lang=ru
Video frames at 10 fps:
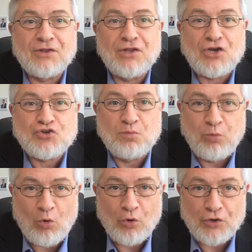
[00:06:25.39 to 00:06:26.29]
наш
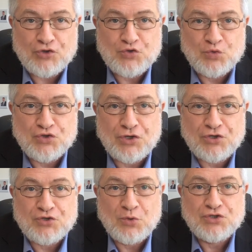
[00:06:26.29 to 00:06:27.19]
Бог Иисус
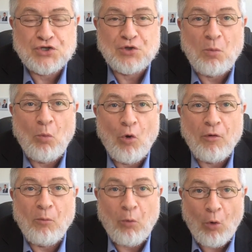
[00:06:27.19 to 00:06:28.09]
Христос, это
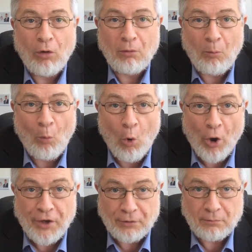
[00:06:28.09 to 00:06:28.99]
мой Бог,
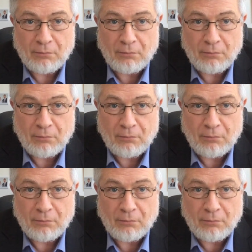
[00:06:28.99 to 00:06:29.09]
мой,